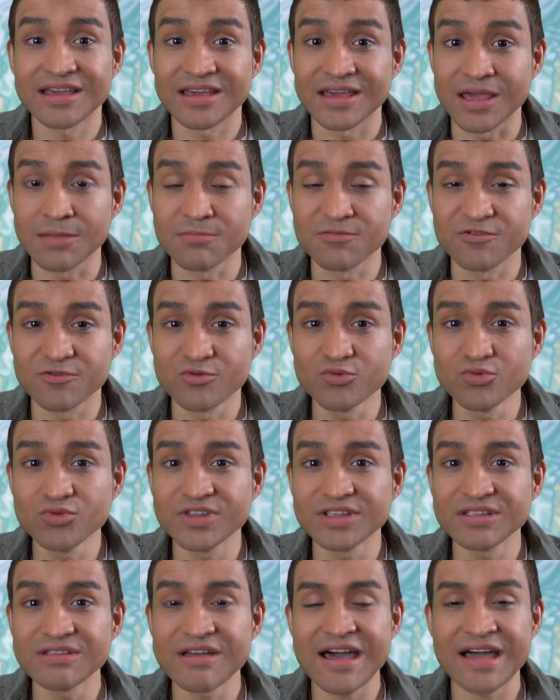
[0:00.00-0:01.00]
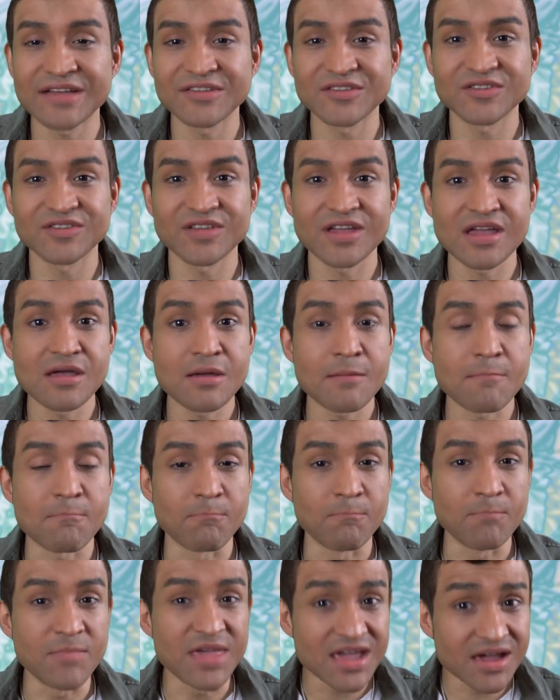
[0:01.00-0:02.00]
empfunden hast,
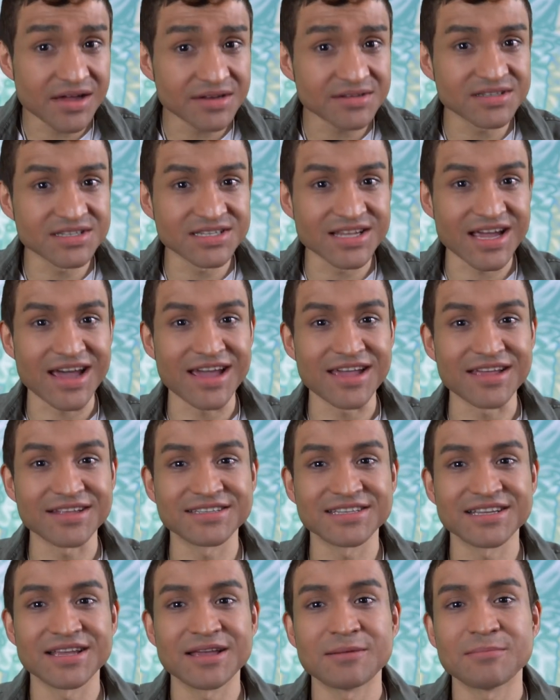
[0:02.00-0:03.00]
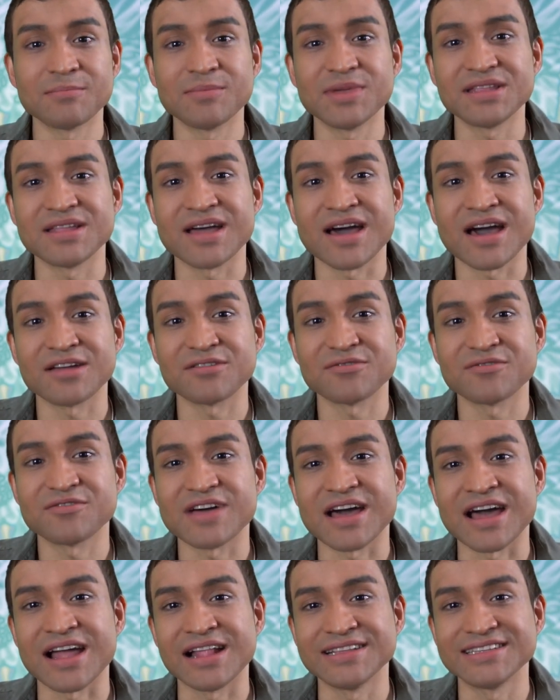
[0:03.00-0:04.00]
mehr Zeit bedarf
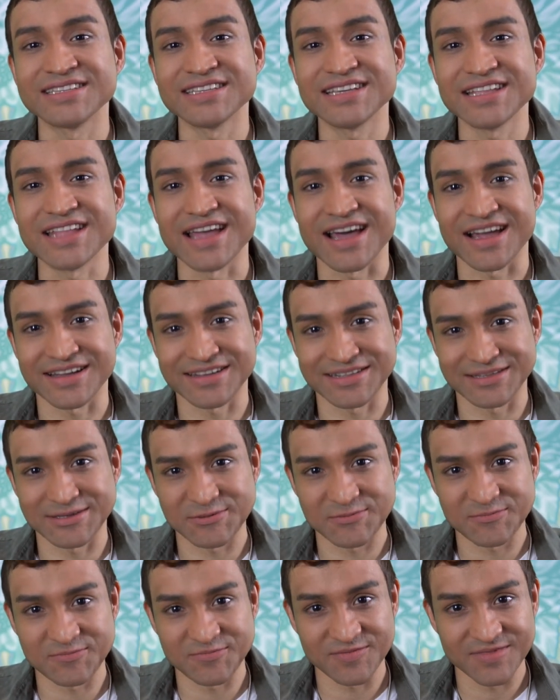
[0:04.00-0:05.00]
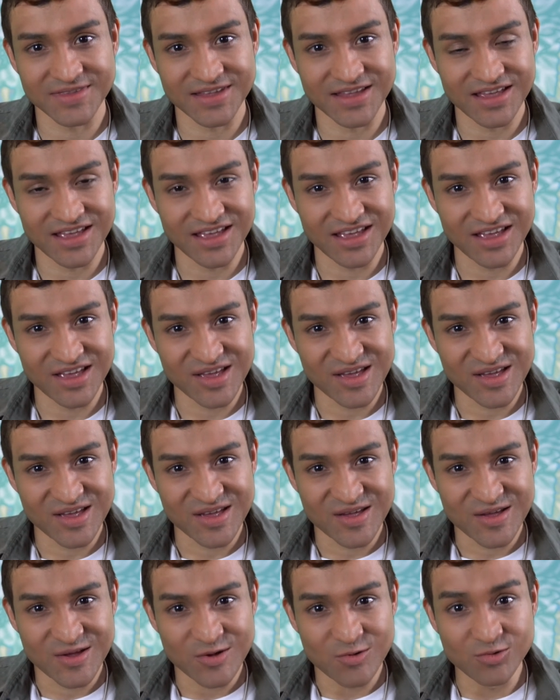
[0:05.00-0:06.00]
als gedacht.
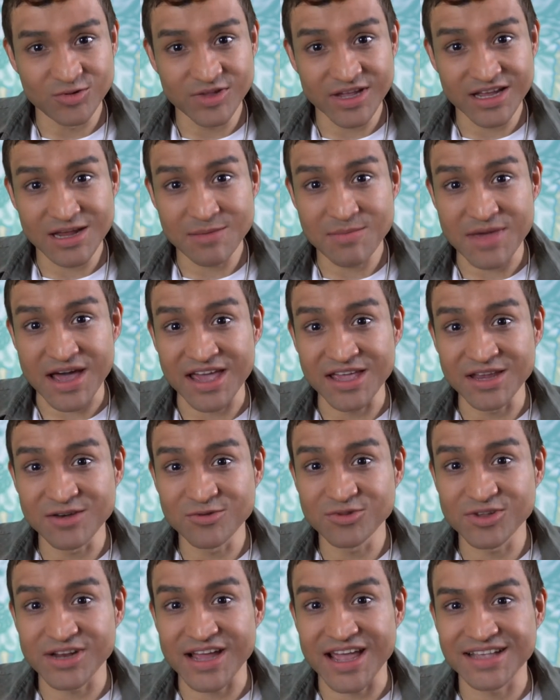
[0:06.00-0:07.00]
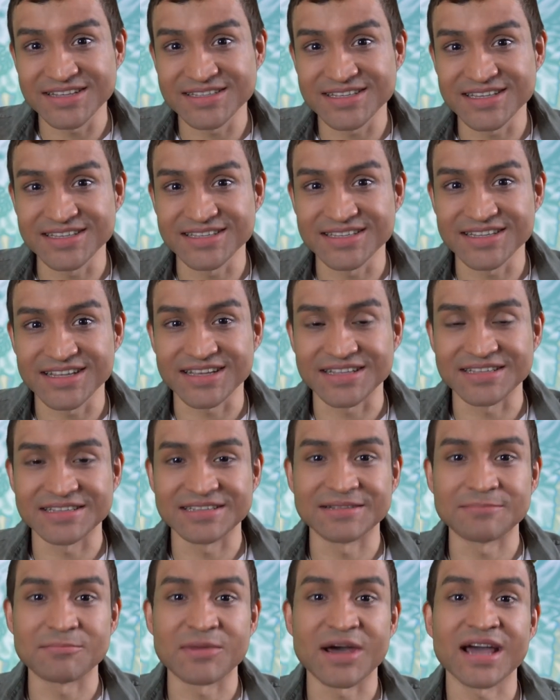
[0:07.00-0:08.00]
Und dann am 31.
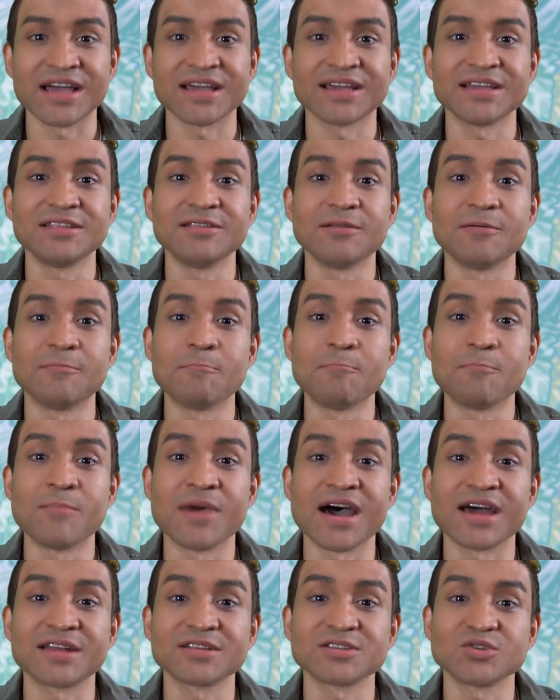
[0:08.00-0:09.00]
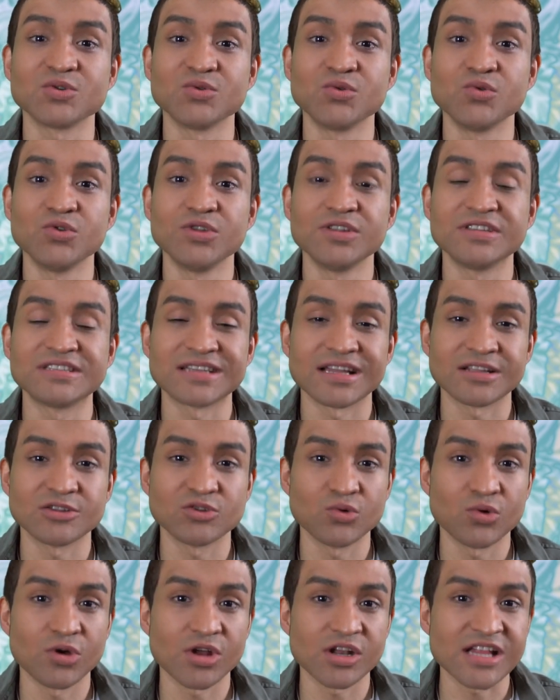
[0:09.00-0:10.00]
machen Mars und
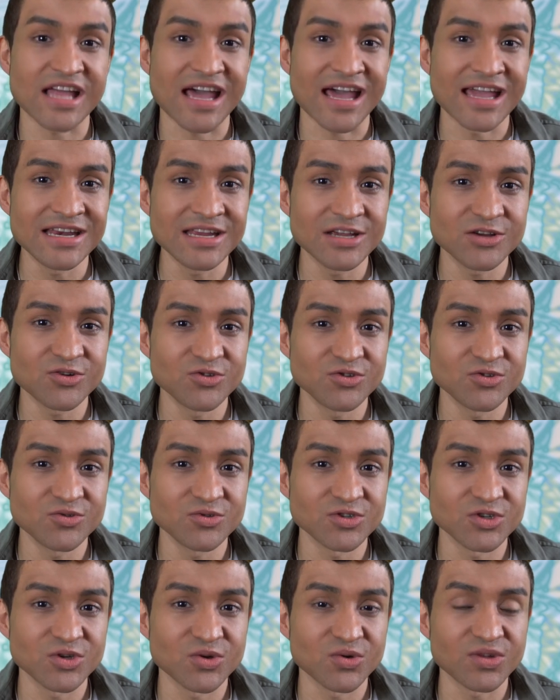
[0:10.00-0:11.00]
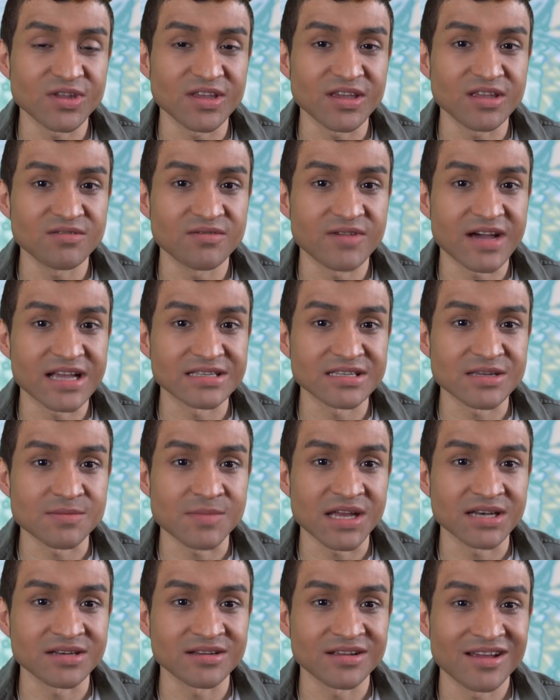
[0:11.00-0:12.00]
Saturn eine Konjunktion in
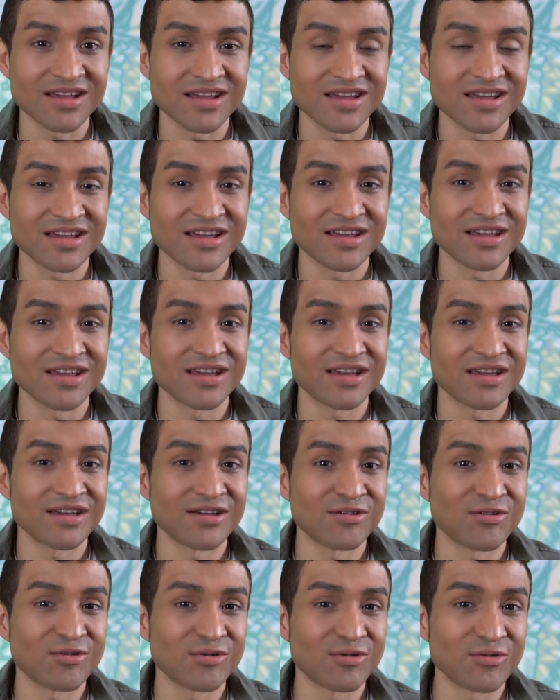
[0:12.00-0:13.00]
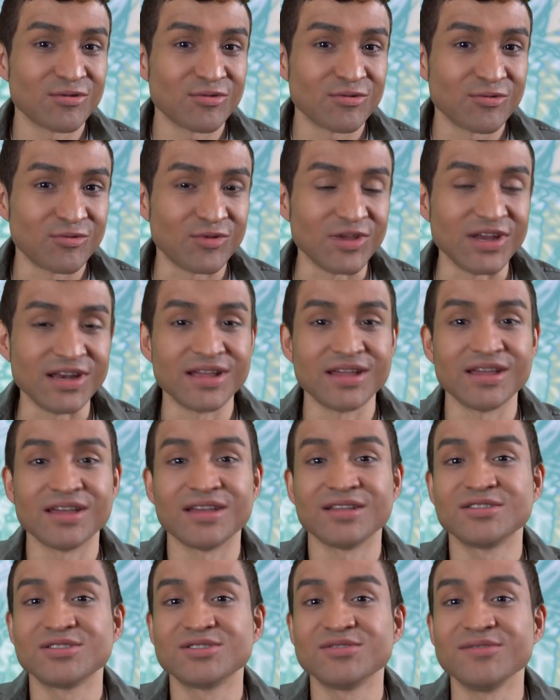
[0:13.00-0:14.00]
Wassermann. Viele
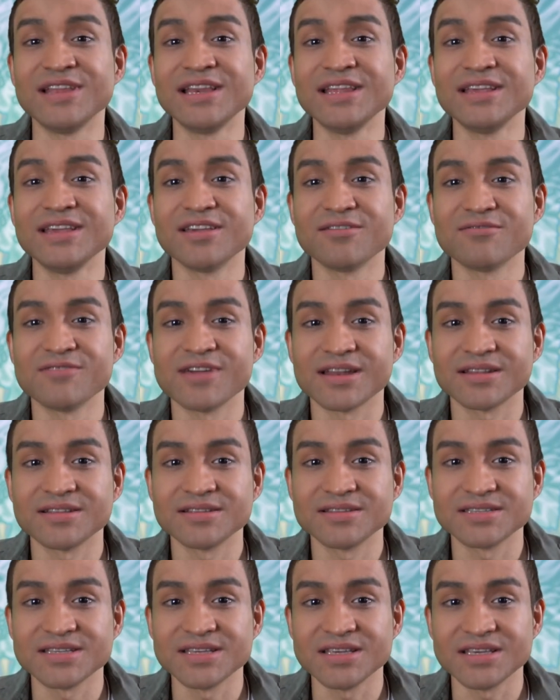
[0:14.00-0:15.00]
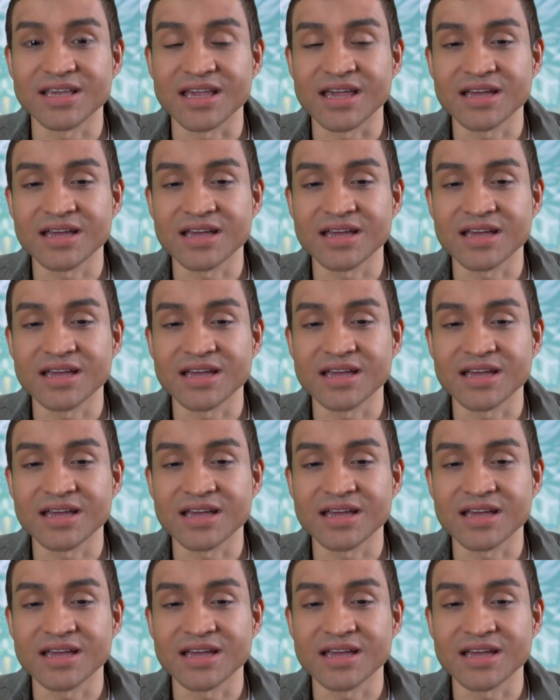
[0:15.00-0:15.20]
Zwillinge werden sich